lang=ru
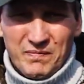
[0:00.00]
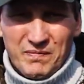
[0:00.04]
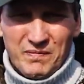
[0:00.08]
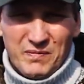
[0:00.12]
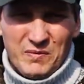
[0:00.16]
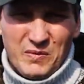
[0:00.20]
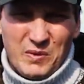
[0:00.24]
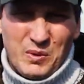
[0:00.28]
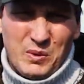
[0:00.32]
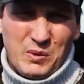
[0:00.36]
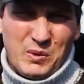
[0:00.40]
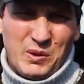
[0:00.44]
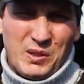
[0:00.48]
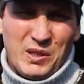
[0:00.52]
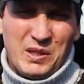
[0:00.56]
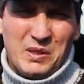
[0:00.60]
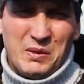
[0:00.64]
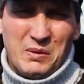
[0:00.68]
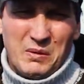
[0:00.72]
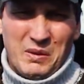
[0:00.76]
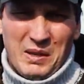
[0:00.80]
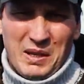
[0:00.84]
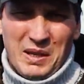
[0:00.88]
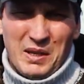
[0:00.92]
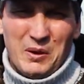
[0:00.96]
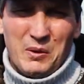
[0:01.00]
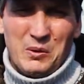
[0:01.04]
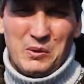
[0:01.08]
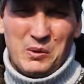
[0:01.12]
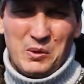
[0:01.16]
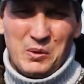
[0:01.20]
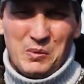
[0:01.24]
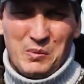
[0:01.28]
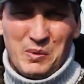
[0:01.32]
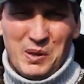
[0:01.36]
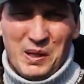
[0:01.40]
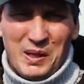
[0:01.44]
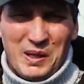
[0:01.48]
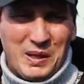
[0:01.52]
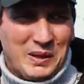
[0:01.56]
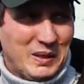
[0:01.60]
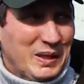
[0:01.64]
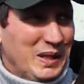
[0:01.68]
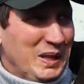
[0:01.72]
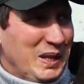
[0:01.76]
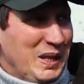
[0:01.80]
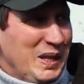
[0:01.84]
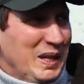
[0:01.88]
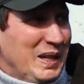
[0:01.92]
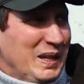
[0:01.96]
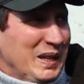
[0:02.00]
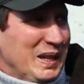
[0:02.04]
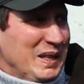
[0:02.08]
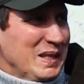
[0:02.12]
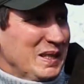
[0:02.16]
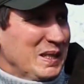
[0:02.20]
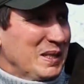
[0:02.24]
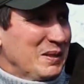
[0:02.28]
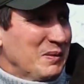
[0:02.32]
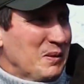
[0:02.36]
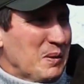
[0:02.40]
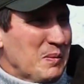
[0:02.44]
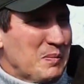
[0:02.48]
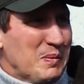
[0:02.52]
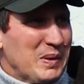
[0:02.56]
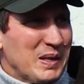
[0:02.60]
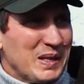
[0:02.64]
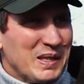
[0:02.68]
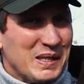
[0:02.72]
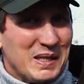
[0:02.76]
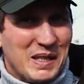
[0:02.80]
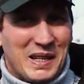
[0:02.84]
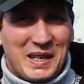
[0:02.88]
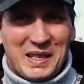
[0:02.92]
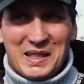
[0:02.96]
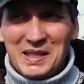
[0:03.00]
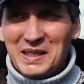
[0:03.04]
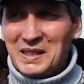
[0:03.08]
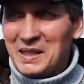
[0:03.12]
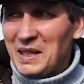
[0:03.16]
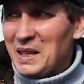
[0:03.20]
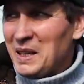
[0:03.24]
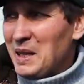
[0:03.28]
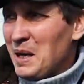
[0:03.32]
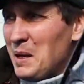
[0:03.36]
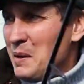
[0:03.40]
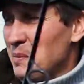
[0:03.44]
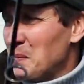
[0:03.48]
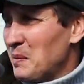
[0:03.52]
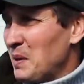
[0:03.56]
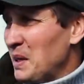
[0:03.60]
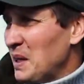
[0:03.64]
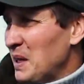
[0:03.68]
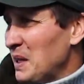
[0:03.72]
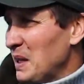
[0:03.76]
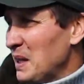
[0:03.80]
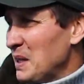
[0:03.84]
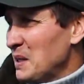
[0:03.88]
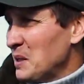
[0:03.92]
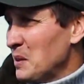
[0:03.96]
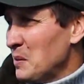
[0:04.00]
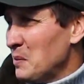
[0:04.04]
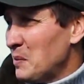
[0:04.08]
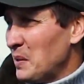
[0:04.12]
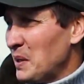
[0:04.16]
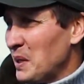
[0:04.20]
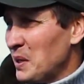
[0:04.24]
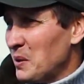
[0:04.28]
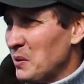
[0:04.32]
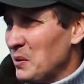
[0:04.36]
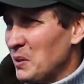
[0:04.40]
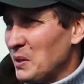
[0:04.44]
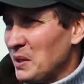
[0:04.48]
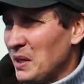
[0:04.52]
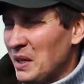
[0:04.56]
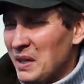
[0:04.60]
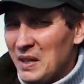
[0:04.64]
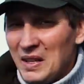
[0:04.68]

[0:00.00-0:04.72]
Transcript: ну, честно говоря, очень мало. Такие красивые пейзажи, такая прекрасная природа.